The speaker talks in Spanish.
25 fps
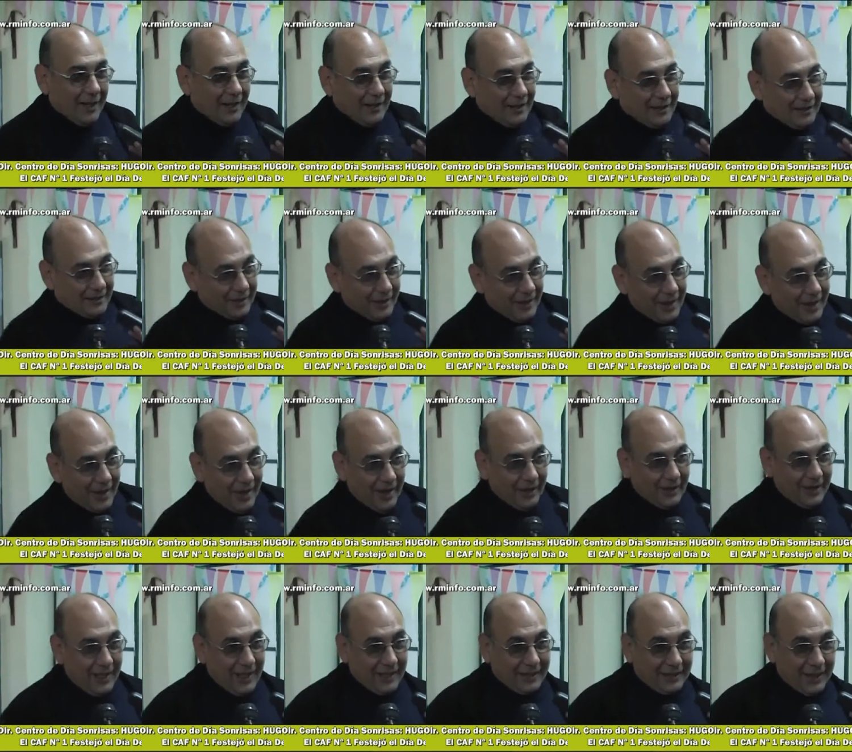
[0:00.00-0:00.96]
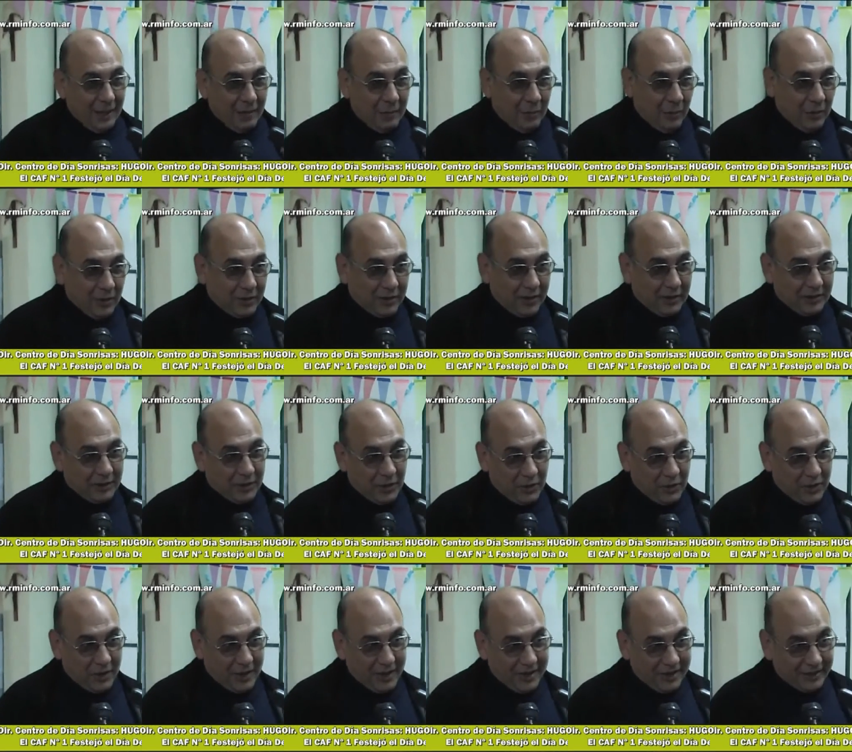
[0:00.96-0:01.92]
Sí, ahí estamos en
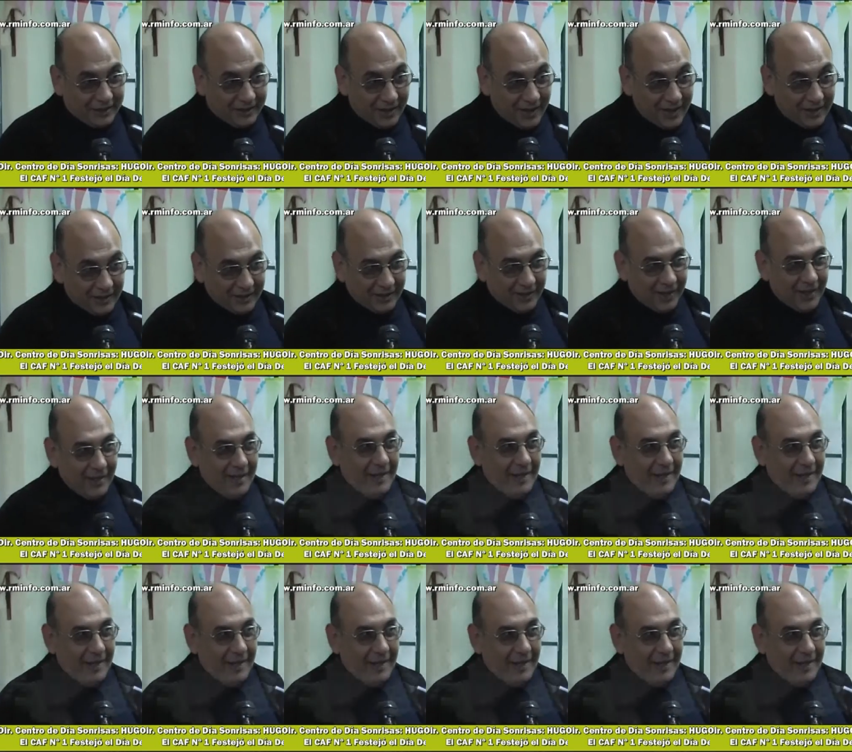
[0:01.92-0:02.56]
Sonrisas,